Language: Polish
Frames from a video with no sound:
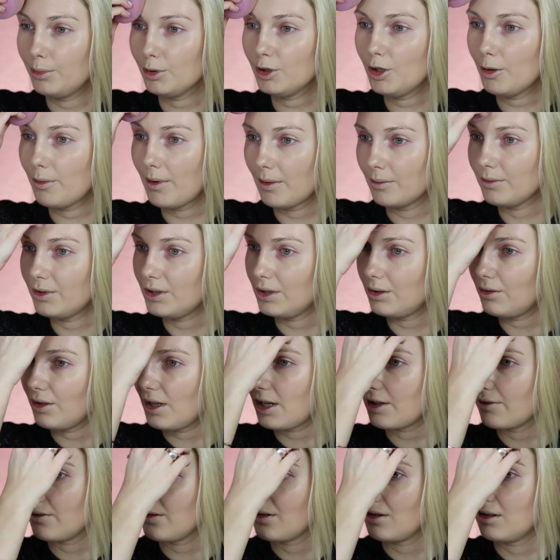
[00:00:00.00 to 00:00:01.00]
podoba mi się to,
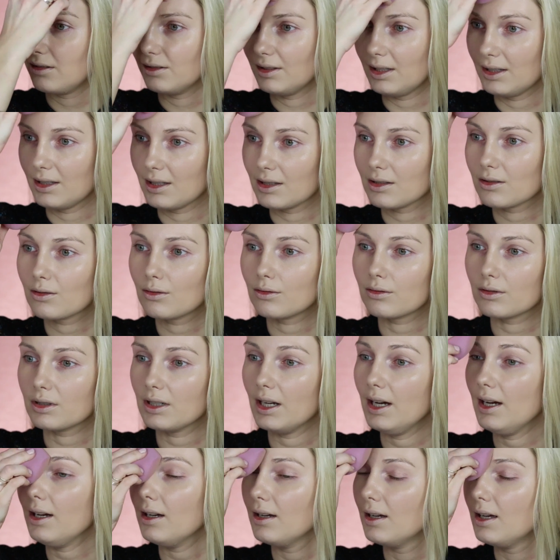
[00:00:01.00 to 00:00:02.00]
jak wygląda na
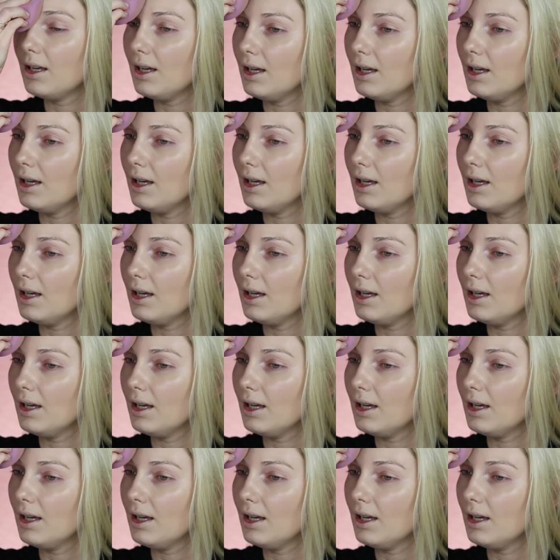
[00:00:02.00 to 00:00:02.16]
skórze.